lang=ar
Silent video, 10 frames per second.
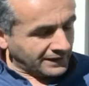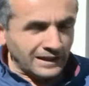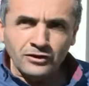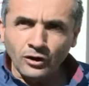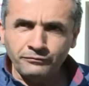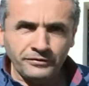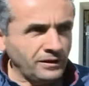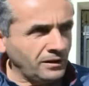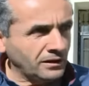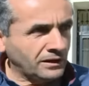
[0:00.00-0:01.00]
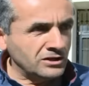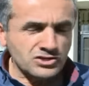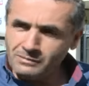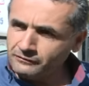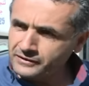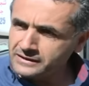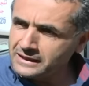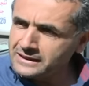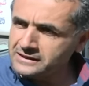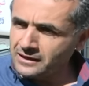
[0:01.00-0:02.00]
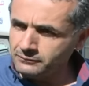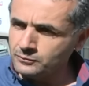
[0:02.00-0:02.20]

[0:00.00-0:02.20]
كل يوم في كل جمعة في اثنين ثلاثة عم